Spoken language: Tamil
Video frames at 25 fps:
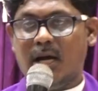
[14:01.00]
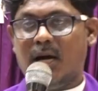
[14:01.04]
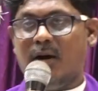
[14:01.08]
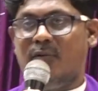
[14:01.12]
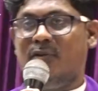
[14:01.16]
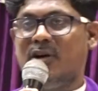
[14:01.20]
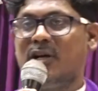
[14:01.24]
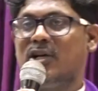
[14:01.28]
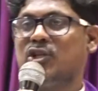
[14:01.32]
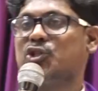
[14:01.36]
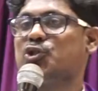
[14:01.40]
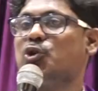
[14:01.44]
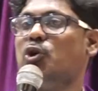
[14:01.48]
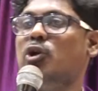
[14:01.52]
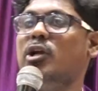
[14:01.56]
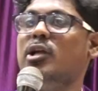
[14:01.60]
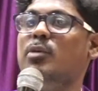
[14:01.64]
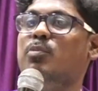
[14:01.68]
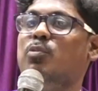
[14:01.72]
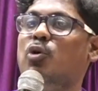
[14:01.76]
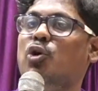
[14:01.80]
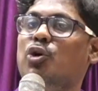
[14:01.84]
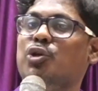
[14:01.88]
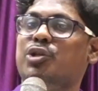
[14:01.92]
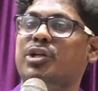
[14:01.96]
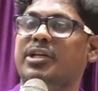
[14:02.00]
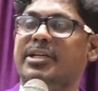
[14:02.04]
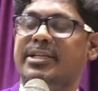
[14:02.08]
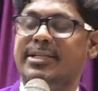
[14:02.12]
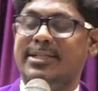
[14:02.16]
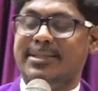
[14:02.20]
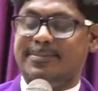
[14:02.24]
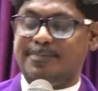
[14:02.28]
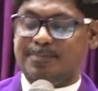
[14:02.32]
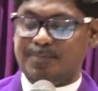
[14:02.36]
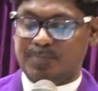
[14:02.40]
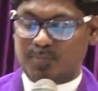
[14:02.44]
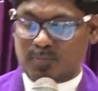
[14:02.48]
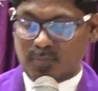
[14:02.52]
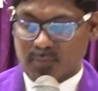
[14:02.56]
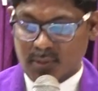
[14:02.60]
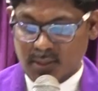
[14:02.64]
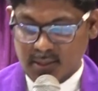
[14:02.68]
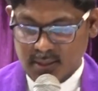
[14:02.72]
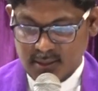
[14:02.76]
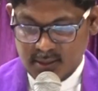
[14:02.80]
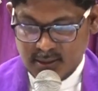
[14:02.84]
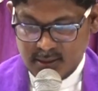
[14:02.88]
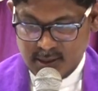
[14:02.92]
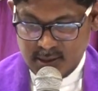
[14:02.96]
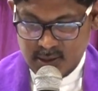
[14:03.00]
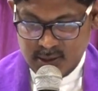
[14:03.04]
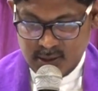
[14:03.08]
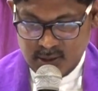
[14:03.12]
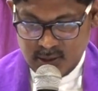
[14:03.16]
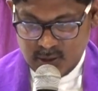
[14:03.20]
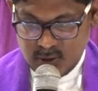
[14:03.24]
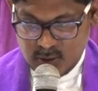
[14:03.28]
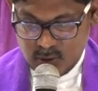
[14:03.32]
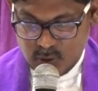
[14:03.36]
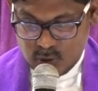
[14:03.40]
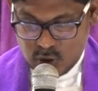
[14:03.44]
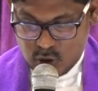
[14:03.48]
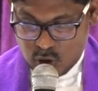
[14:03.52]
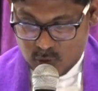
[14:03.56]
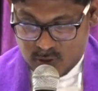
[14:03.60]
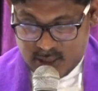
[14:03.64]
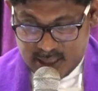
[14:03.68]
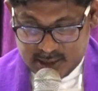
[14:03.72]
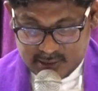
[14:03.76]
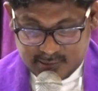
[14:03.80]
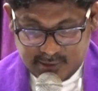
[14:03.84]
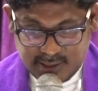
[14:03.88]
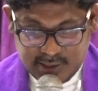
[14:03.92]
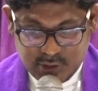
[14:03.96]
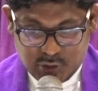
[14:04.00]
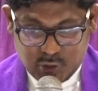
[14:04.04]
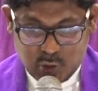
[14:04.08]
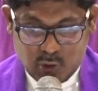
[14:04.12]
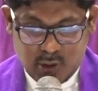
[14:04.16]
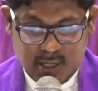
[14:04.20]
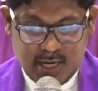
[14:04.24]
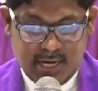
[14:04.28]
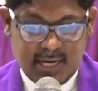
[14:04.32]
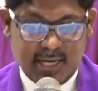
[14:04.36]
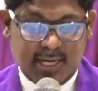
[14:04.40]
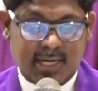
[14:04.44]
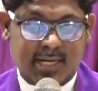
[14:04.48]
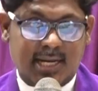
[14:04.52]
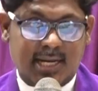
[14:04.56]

அவங்க சொல்லும்போது ஒரு வார்த்தையை சொல்றாங்க